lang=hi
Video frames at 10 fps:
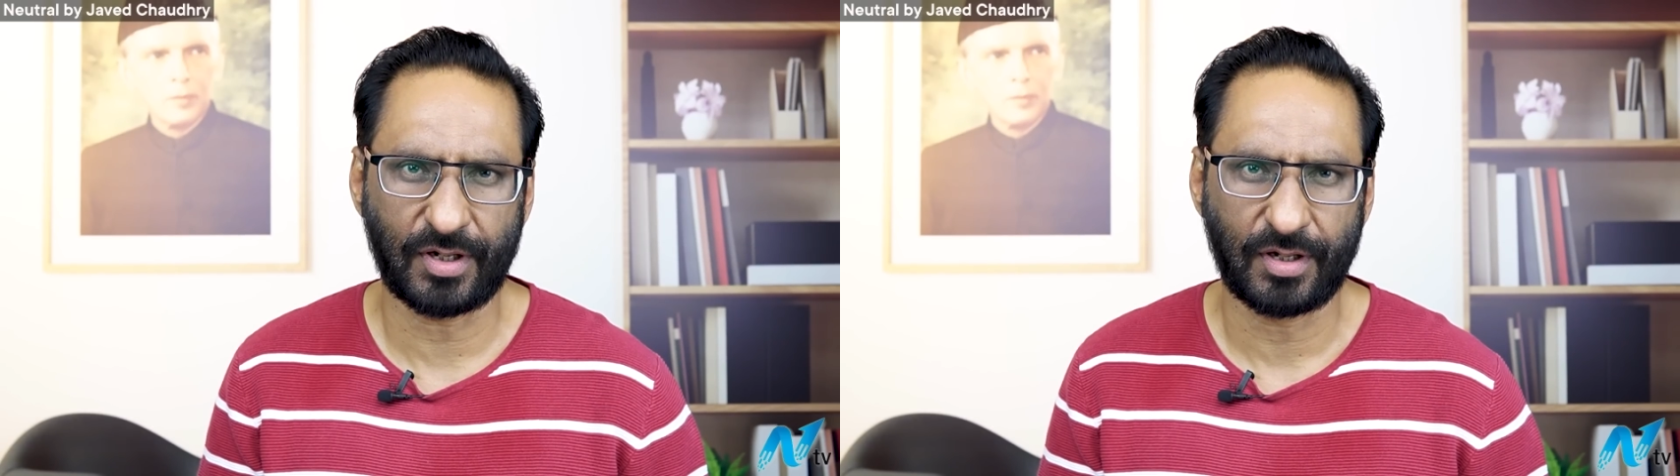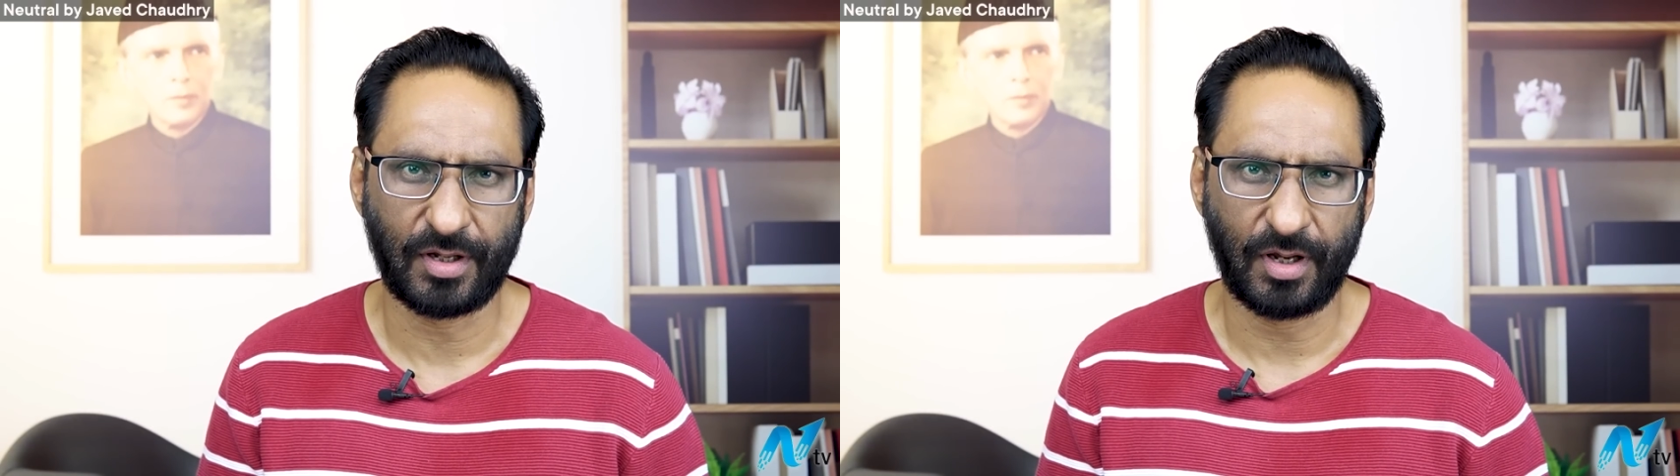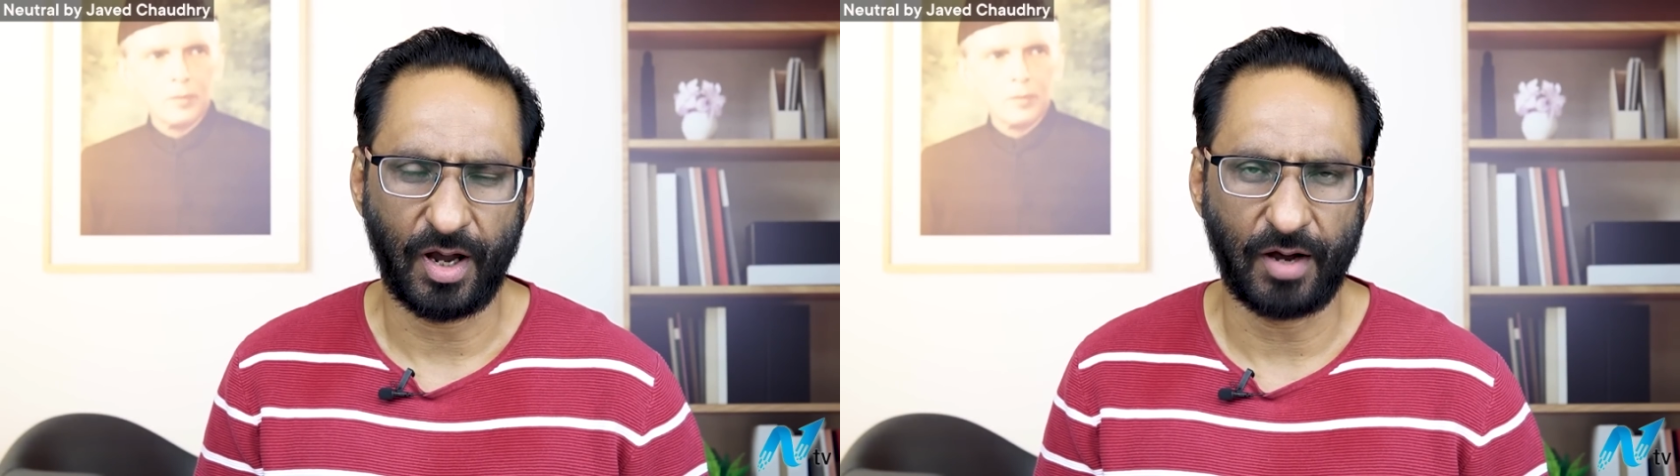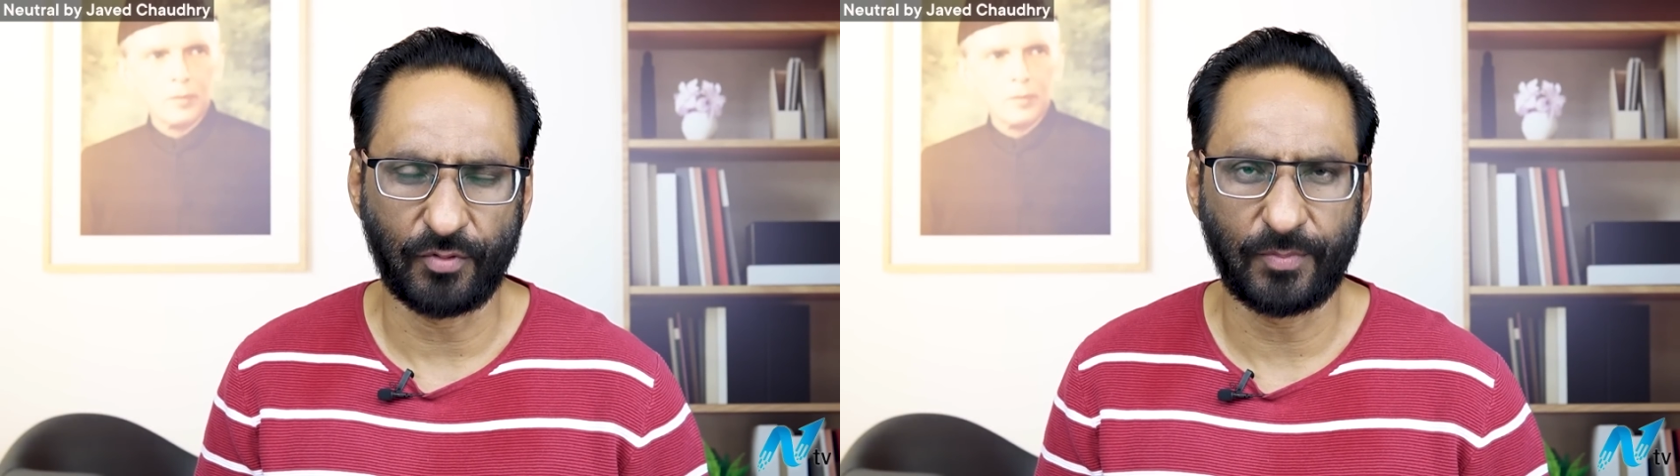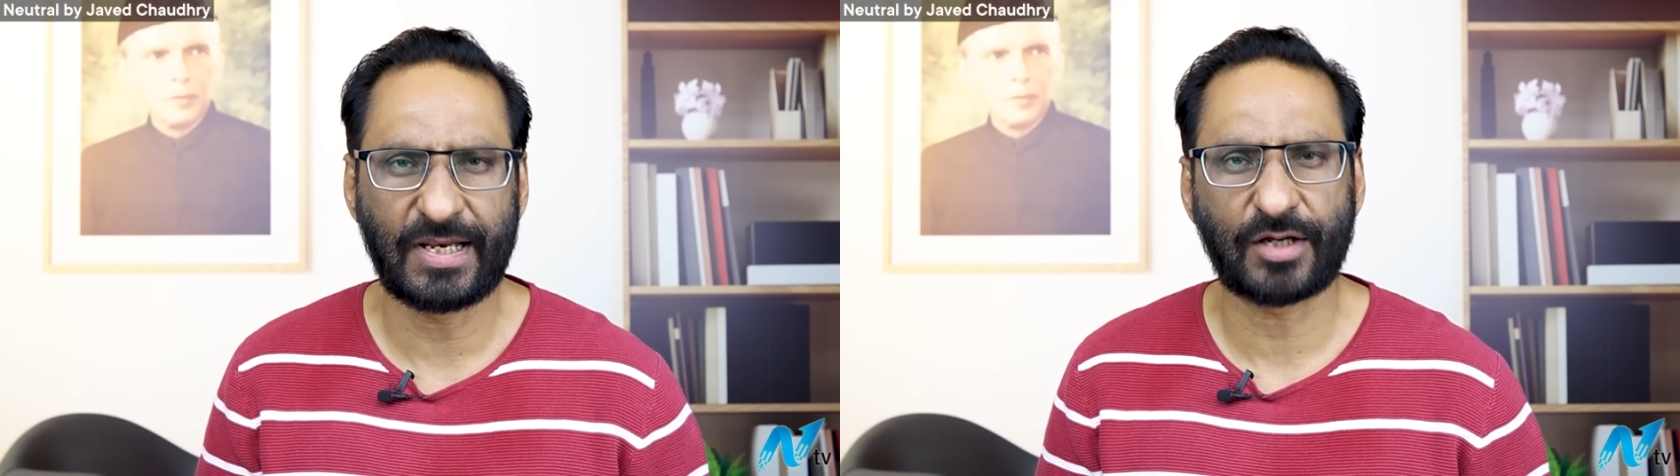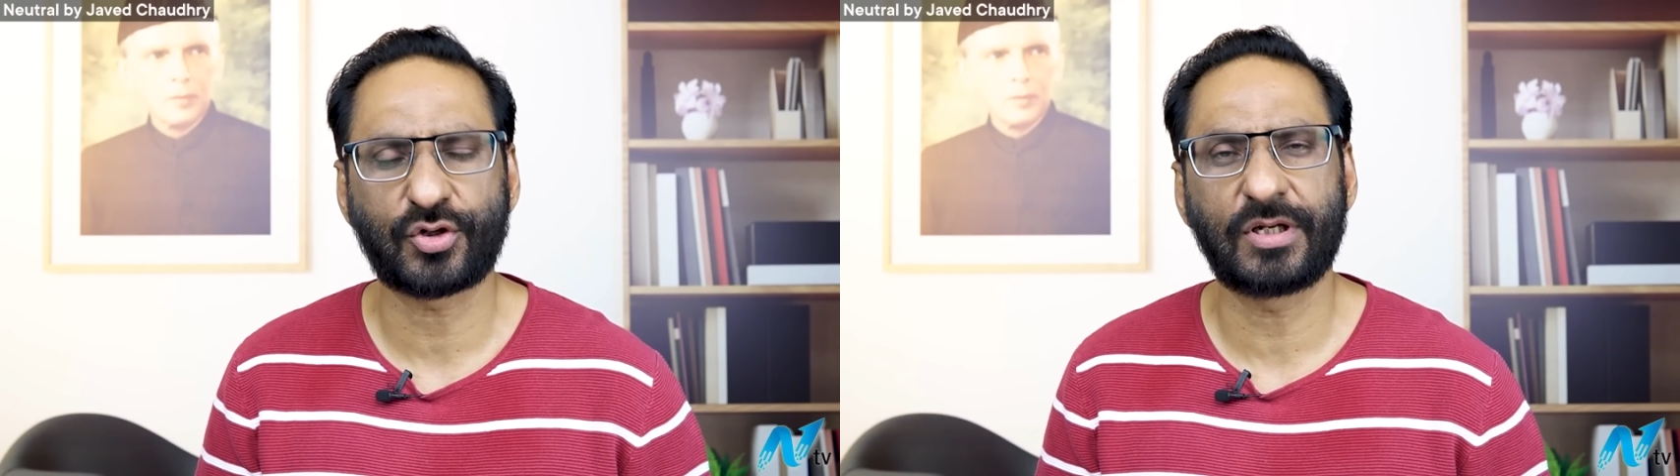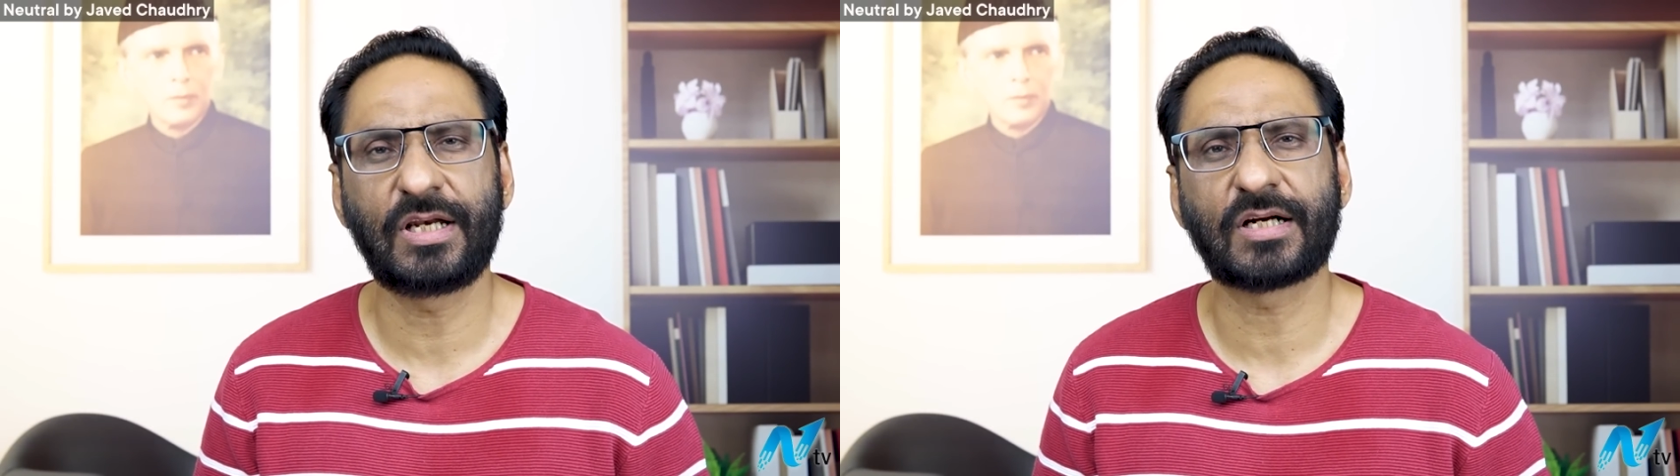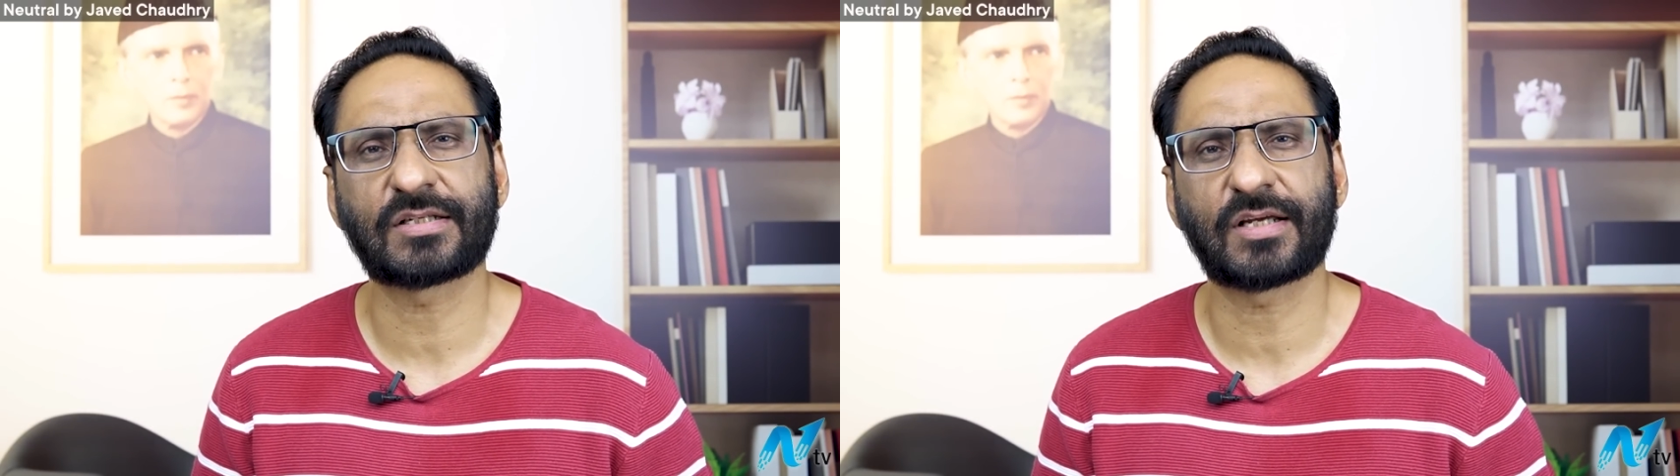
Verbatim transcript: हैं वो भी इलेक्शन नहीं लड़